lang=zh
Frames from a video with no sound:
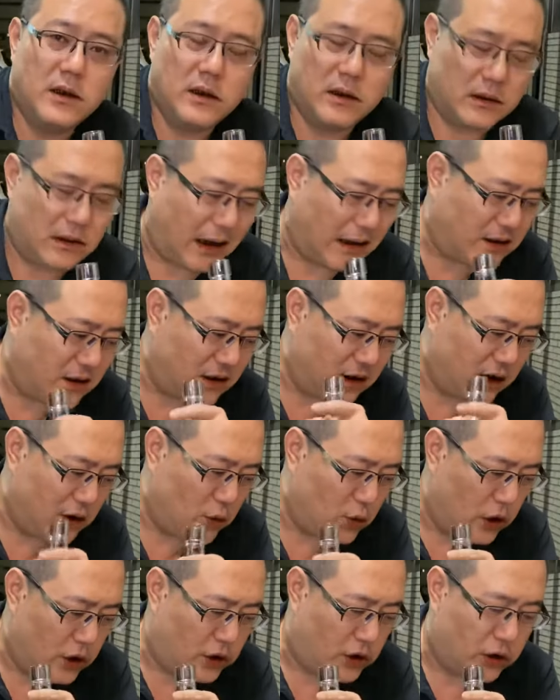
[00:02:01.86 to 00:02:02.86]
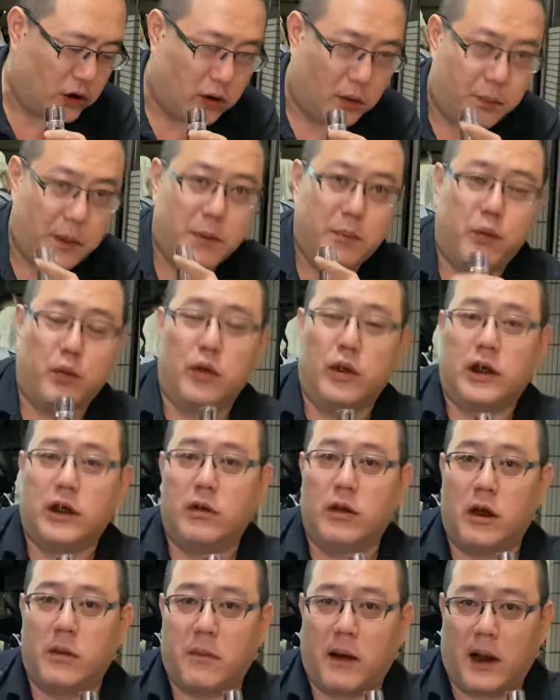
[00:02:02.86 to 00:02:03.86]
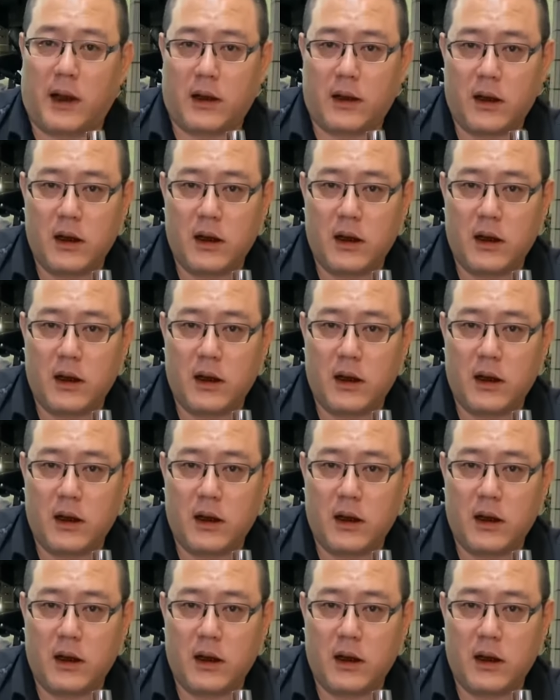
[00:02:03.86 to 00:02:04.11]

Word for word: 但是很多酒我并不一定会卖。